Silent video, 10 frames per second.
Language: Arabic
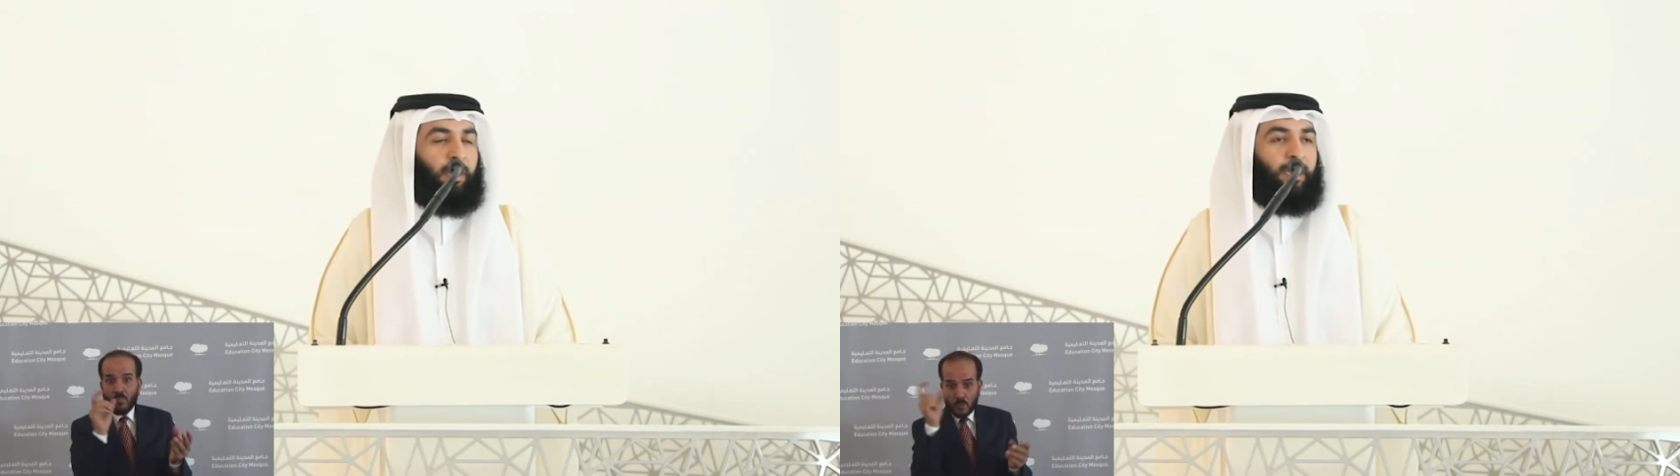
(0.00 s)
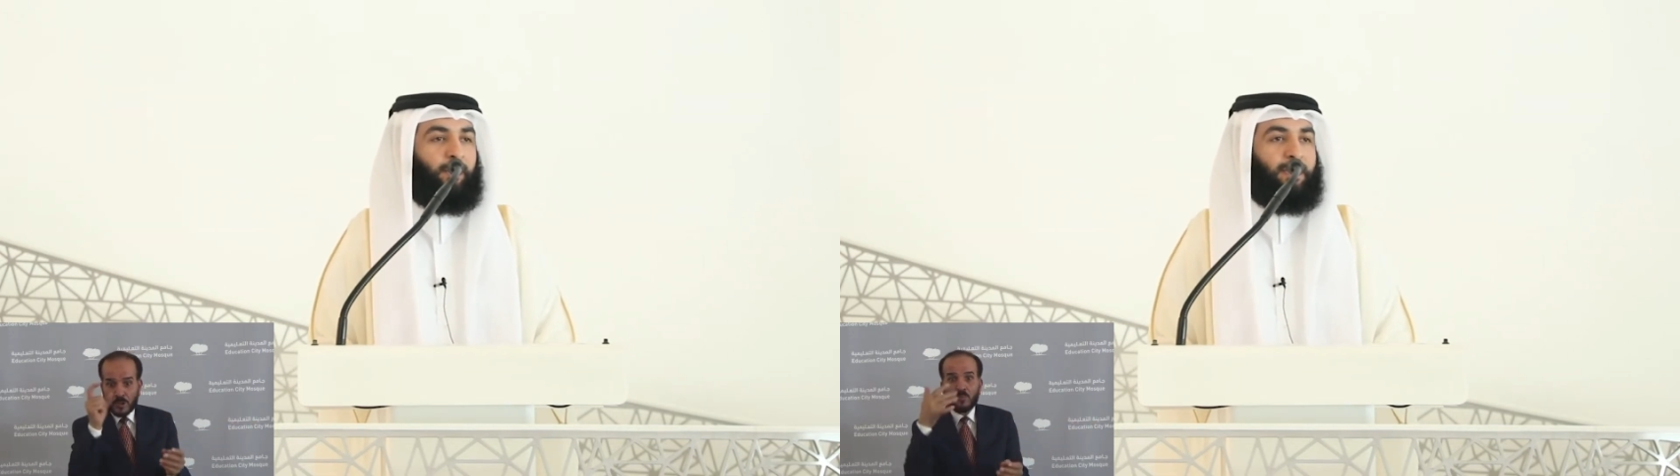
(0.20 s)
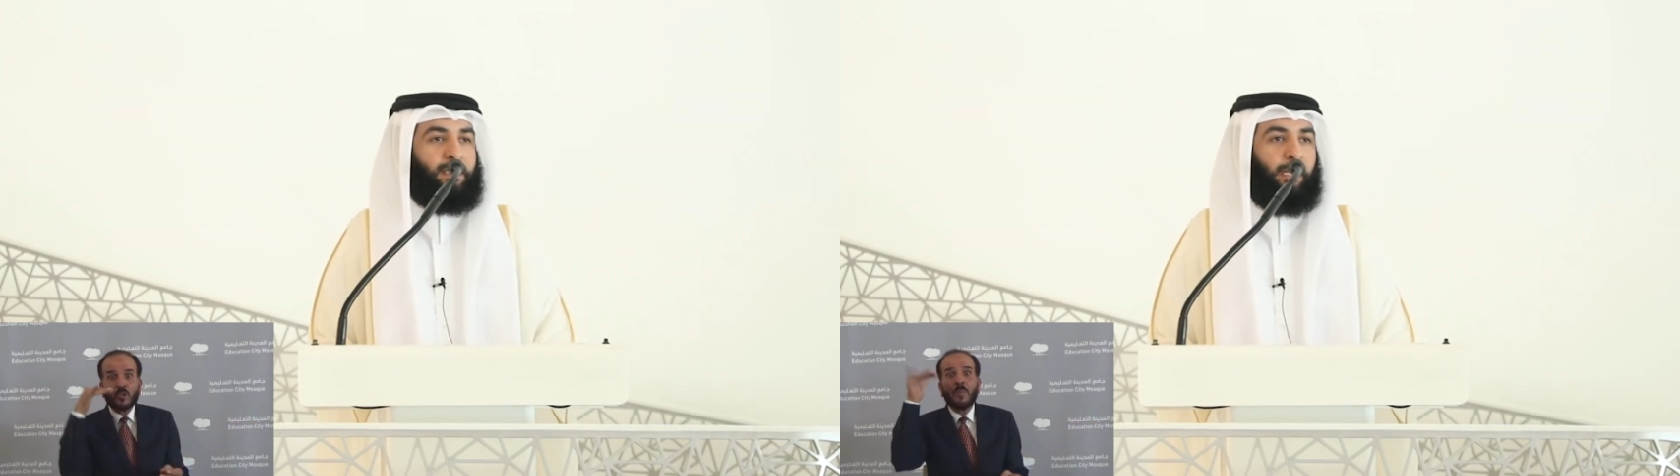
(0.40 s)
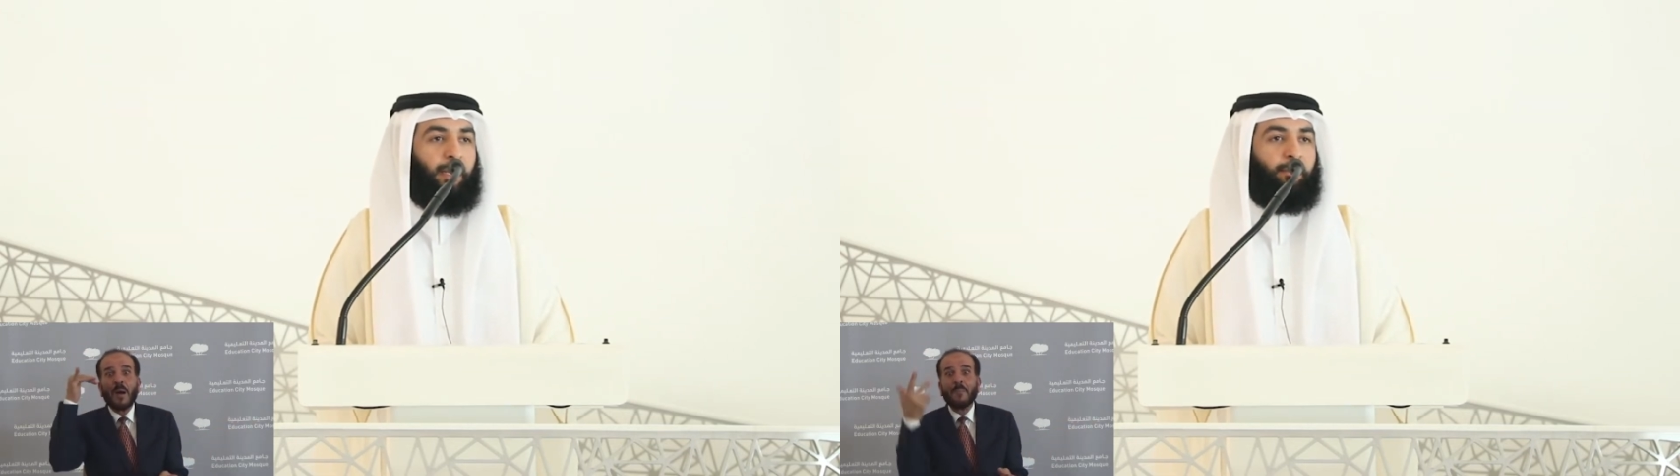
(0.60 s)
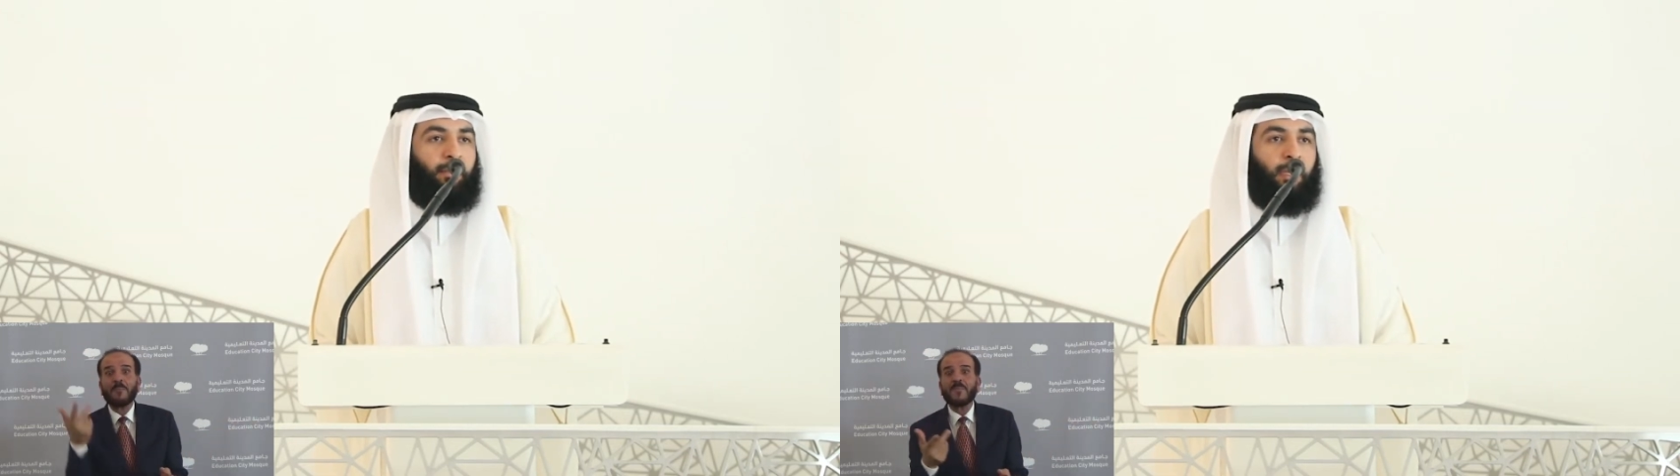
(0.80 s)
عليه
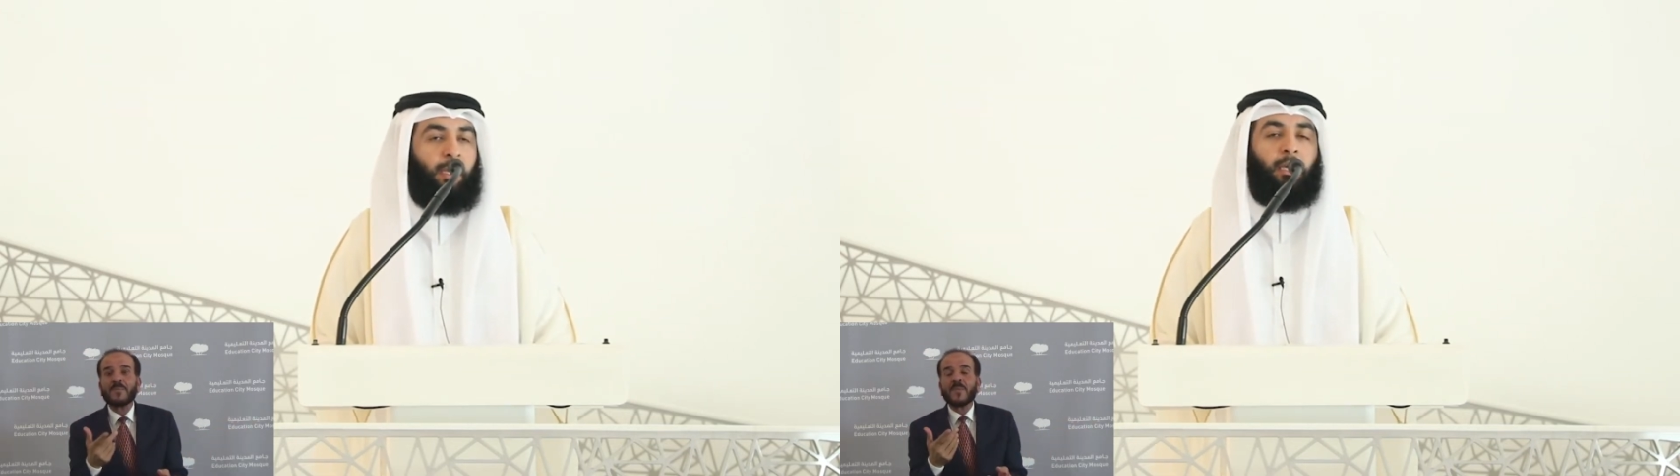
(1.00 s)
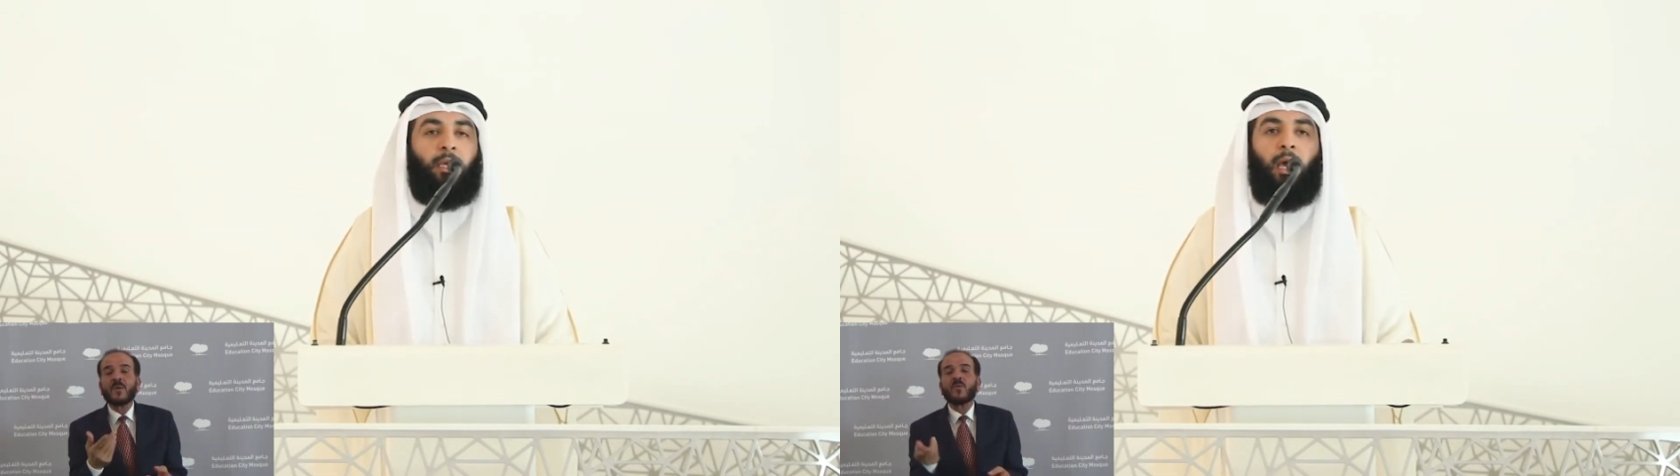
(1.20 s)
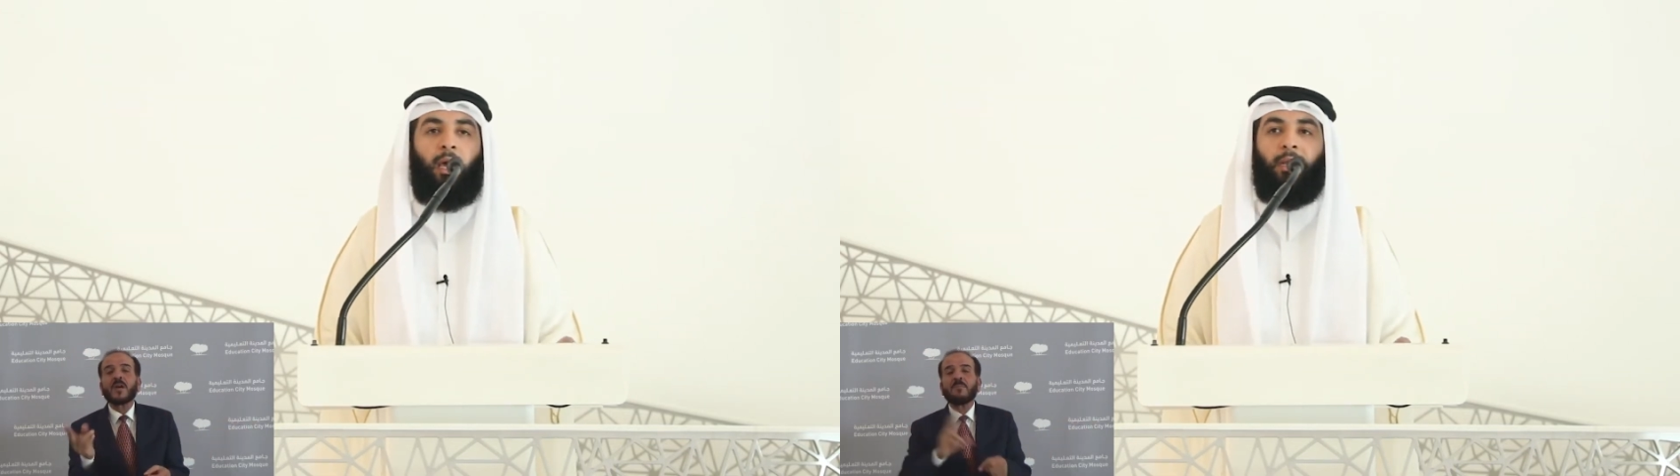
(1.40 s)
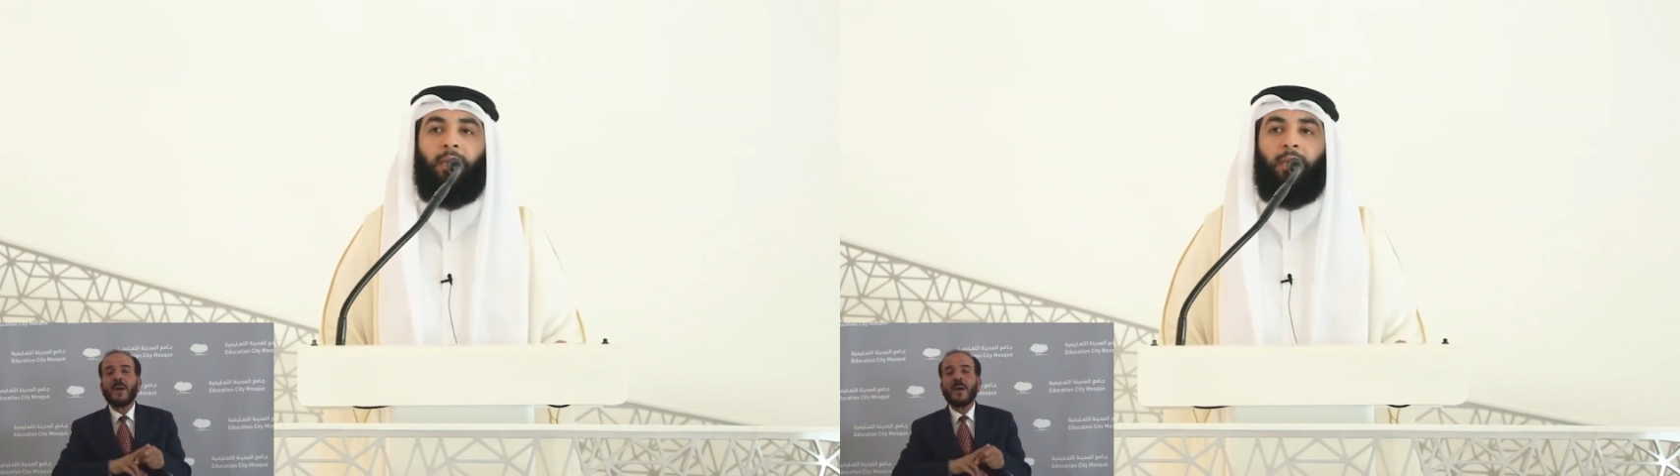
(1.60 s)
وسلم كان